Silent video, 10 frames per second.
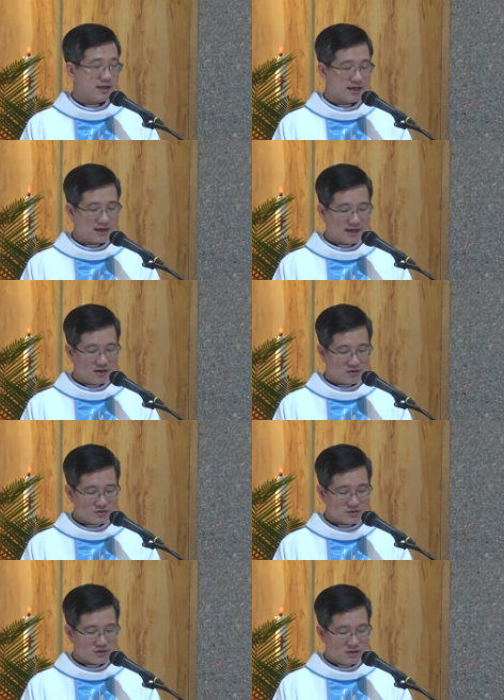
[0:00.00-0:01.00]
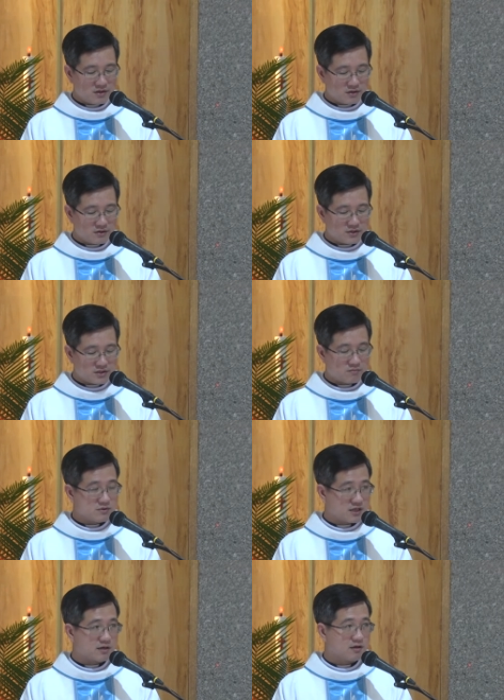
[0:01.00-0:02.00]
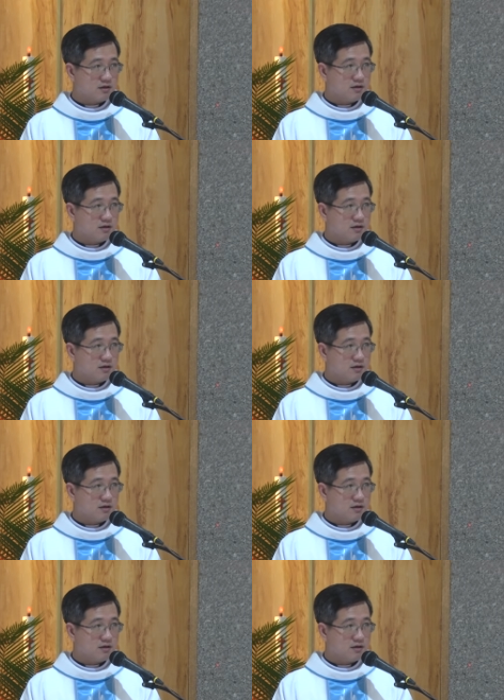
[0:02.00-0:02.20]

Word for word: Zacchaeus, người trong sạch.